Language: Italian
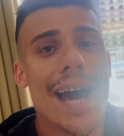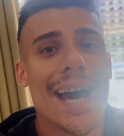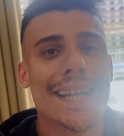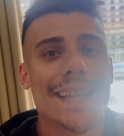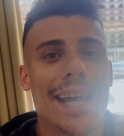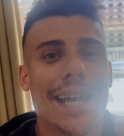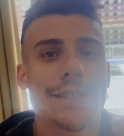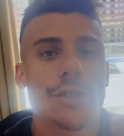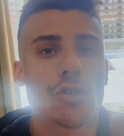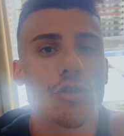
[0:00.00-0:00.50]

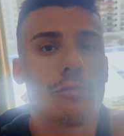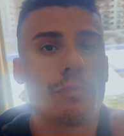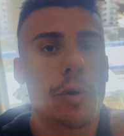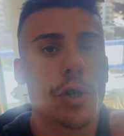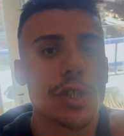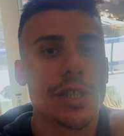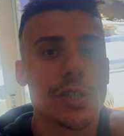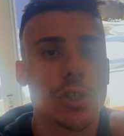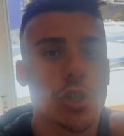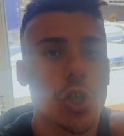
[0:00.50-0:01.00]
adesso un po'
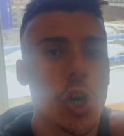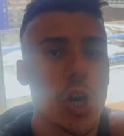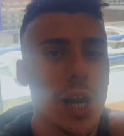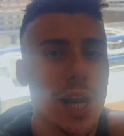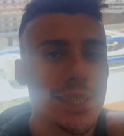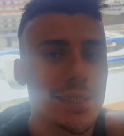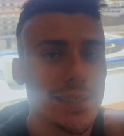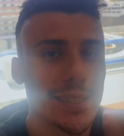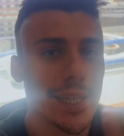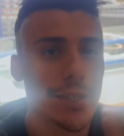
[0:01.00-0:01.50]
di sole,
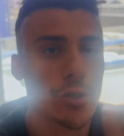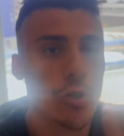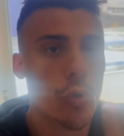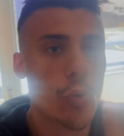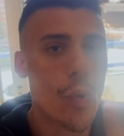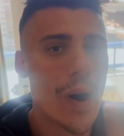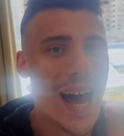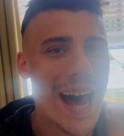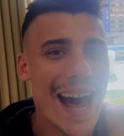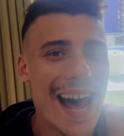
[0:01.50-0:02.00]
essendo
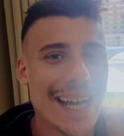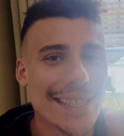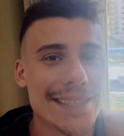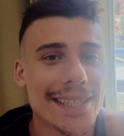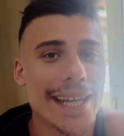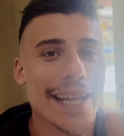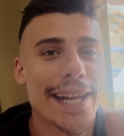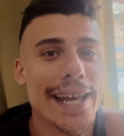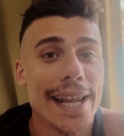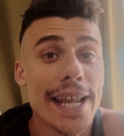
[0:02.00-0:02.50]
qua a
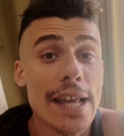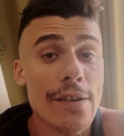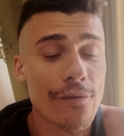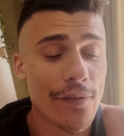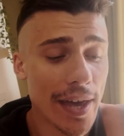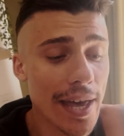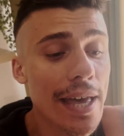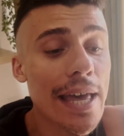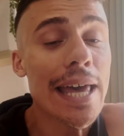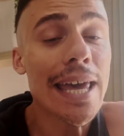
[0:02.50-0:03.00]

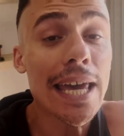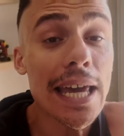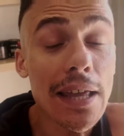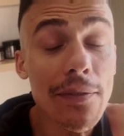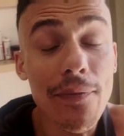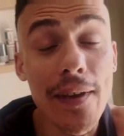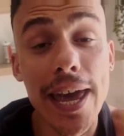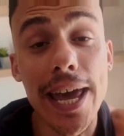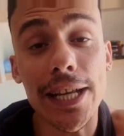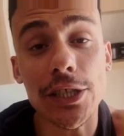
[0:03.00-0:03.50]
Tenerife.
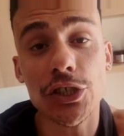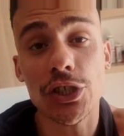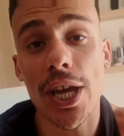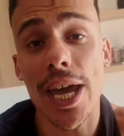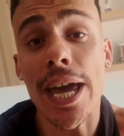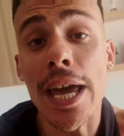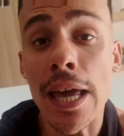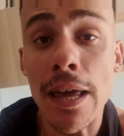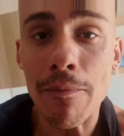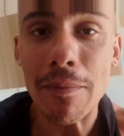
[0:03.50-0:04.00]

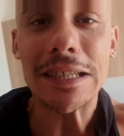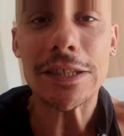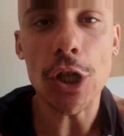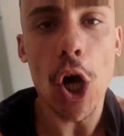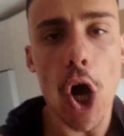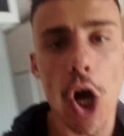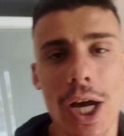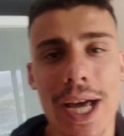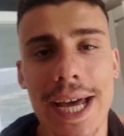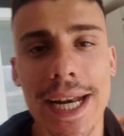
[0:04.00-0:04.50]
Invece mi
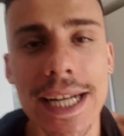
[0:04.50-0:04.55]
tocca